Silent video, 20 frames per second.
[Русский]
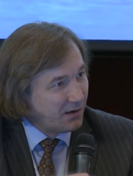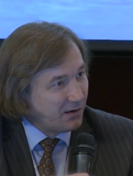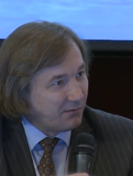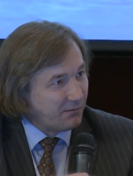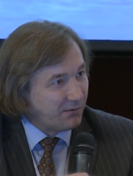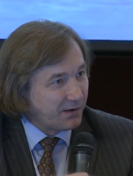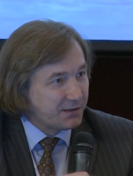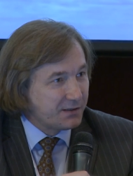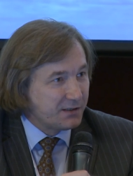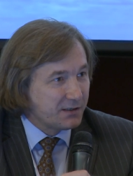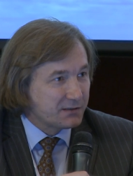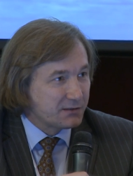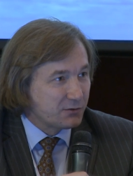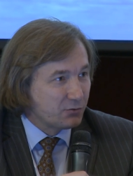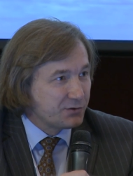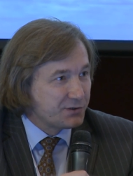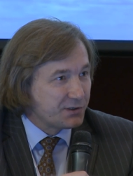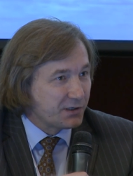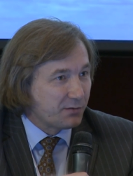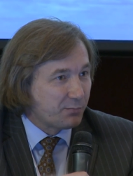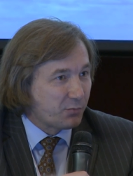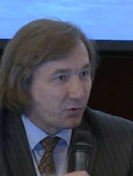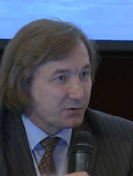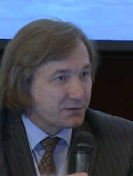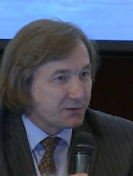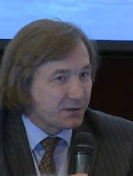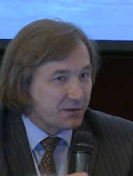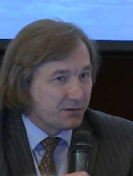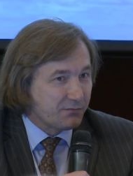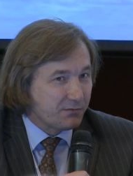В одних случаях
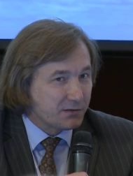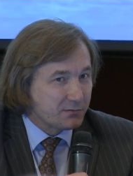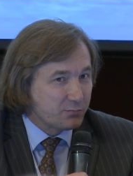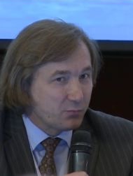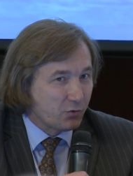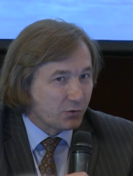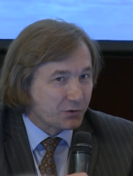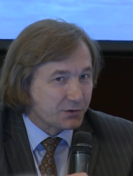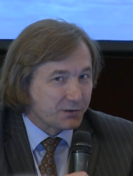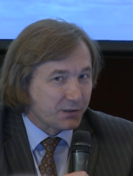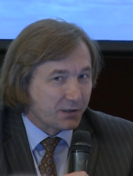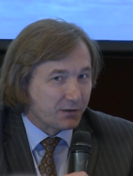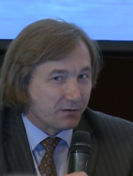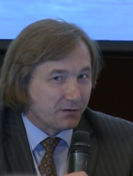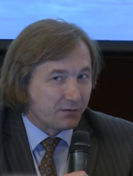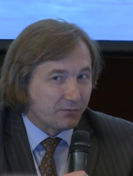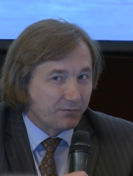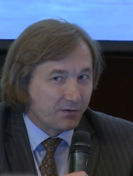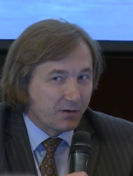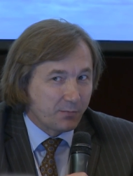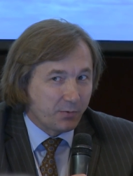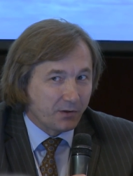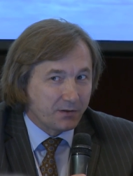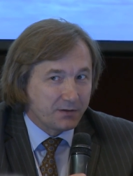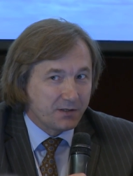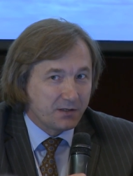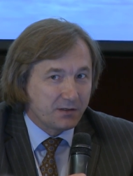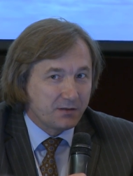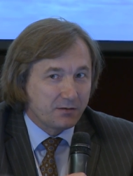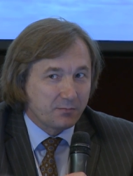просто невозможно
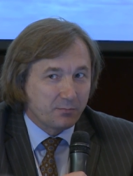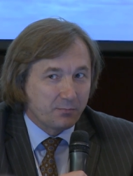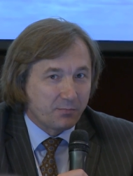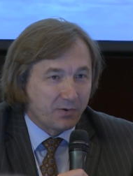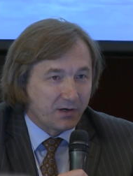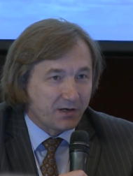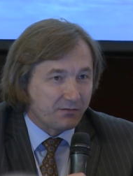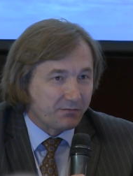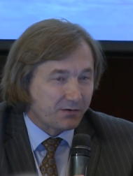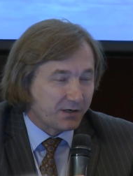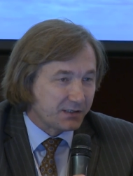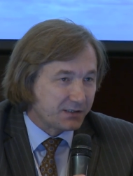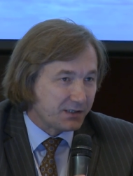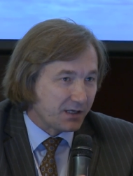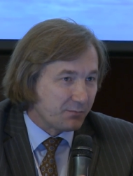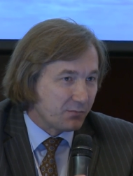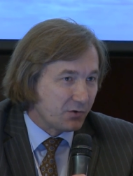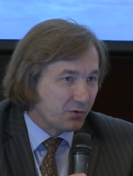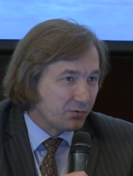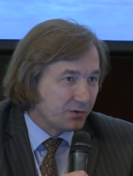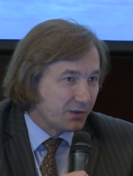выполнить плевроктомию,